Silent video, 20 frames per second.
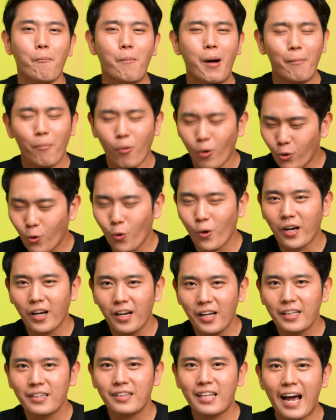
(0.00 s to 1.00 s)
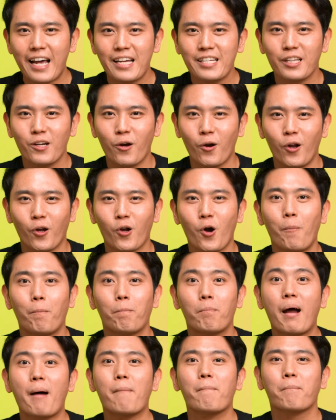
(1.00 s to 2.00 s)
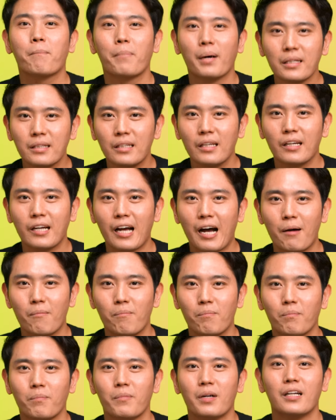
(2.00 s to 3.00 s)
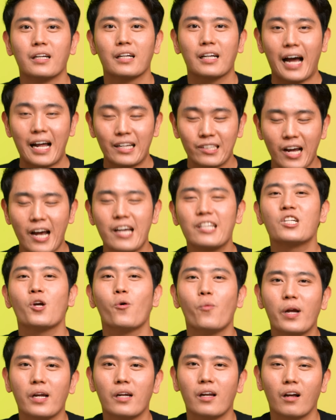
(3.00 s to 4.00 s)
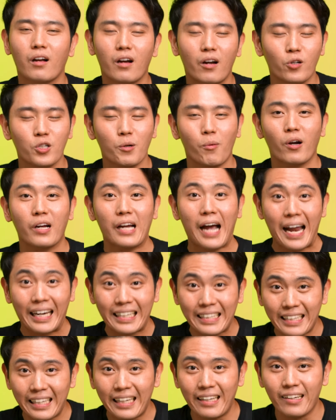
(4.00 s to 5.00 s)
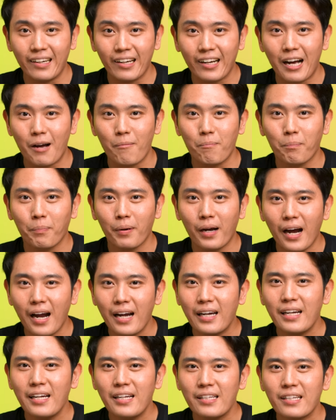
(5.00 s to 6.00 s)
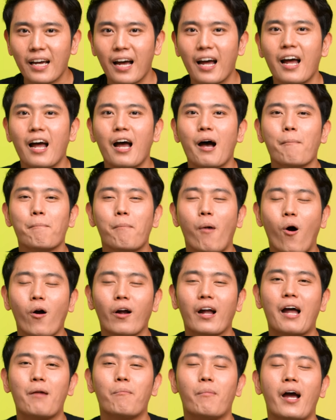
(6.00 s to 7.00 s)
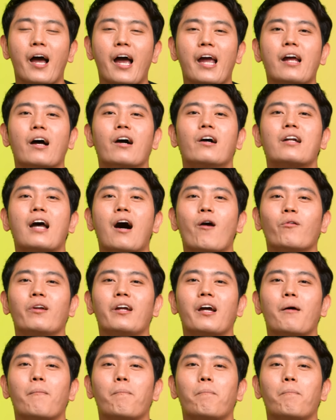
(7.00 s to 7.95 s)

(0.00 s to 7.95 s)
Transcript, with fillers: มาพูดคุยกันเรื่องไตซะหน่อยแล้วก็ปรับพฤติกรรมการใช้ชีวิต แล้วก็โดยเฉพาะการกินนะครับ เพื่อที่จะป้องกัน ไม่ให้เราเนี่ย